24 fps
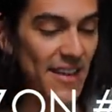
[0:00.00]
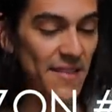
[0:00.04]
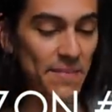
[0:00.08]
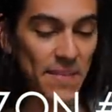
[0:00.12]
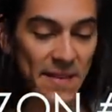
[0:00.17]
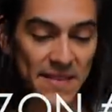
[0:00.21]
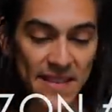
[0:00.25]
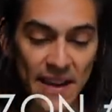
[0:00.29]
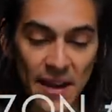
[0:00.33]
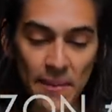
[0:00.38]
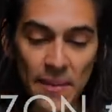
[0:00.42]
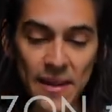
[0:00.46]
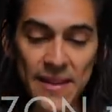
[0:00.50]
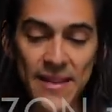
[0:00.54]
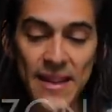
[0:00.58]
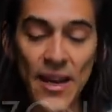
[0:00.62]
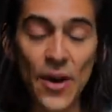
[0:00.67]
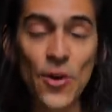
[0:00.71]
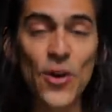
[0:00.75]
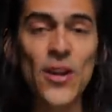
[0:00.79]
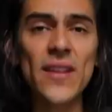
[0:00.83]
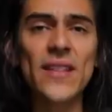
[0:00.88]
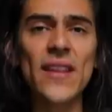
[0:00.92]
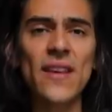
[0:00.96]
especialmente
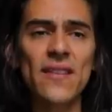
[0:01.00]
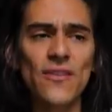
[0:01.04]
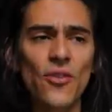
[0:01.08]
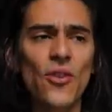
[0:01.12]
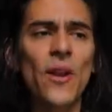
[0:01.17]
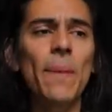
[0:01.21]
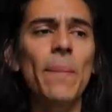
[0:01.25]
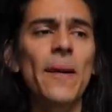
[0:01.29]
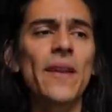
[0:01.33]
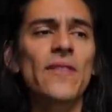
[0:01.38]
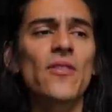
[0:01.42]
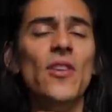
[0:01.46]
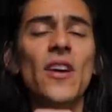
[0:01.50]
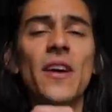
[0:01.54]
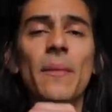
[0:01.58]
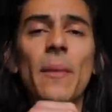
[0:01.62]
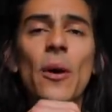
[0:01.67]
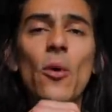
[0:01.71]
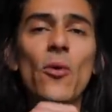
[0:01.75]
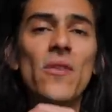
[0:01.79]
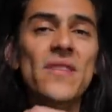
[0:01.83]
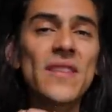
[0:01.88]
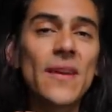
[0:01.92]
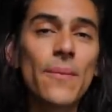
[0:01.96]
ahorita, soy una persona que
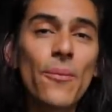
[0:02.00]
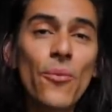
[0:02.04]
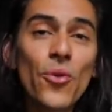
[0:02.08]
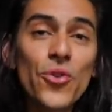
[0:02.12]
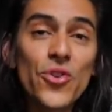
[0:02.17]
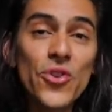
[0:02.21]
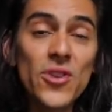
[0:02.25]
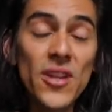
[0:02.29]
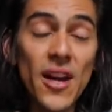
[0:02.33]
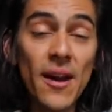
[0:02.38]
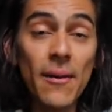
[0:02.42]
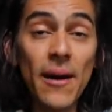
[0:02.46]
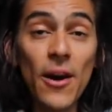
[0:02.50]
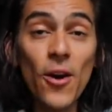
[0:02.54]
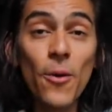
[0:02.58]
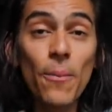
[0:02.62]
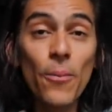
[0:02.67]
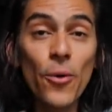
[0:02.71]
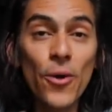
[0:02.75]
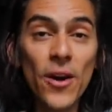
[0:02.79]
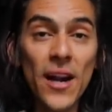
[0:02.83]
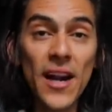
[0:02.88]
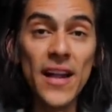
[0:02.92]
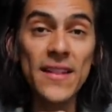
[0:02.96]
me cuesta mucho trabajo
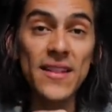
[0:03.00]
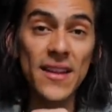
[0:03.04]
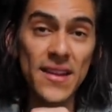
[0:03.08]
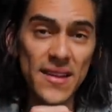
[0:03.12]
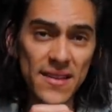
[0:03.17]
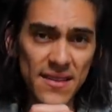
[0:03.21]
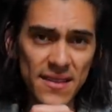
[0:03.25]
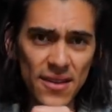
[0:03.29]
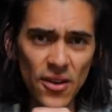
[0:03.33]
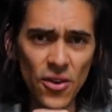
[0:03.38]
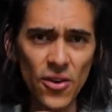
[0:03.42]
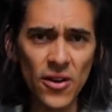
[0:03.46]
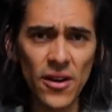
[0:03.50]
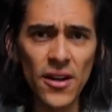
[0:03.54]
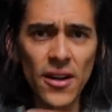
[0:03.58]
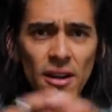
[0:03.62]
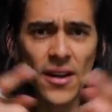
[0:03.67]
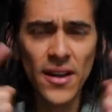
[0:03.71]
poner atención.